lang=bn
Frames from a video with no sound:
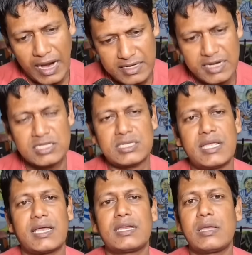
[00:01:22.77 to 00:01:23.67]
গাইডেন্সে
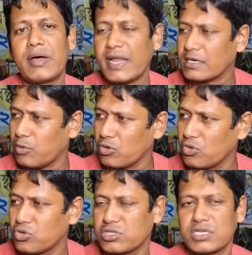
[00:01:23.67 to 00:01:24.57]
এখানে লেবার অ্যাক্ট ভঙ্গ
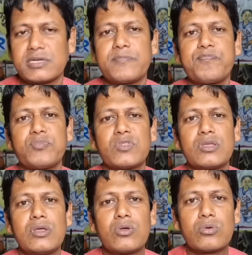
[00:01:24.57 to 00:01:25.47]
হচ্ছে
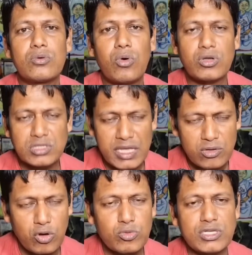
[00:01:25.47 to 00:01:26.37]
অস্থায়ী
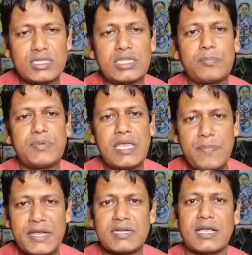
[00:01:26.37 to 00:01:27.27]
কর্মচারীদের
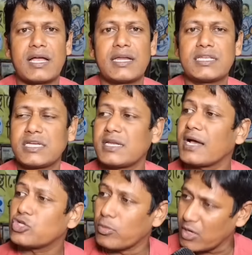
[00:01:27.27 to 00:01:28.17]
পিএফ এর টাকা কেটে সেই
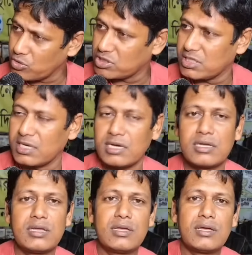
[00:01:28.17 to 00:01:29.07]
টাকা জমা হচ্ছে না
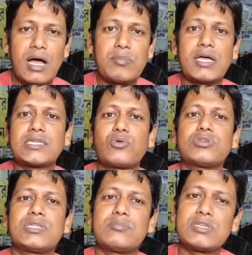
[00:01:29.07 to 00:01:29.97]
আমরা আশা
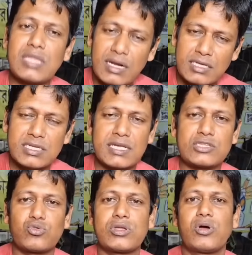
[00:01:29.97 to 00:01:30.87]
করেছিলাম যে তার কাছে
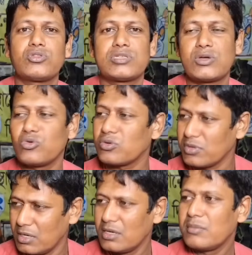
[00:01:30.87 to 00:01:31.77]
কেস করে হয়তো সেগুলোর
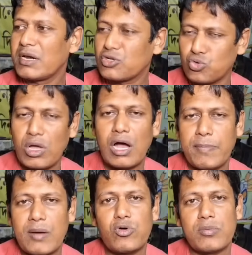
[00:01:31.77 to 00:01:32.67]
মানে সুরাহা
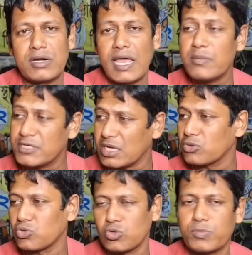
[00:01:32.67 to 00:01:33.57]
পাবো আমরা ন্যায় বিচার
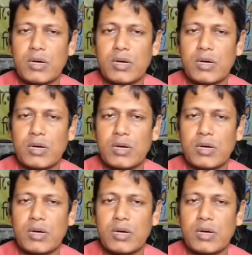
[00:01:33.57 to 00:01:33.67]
অন্তত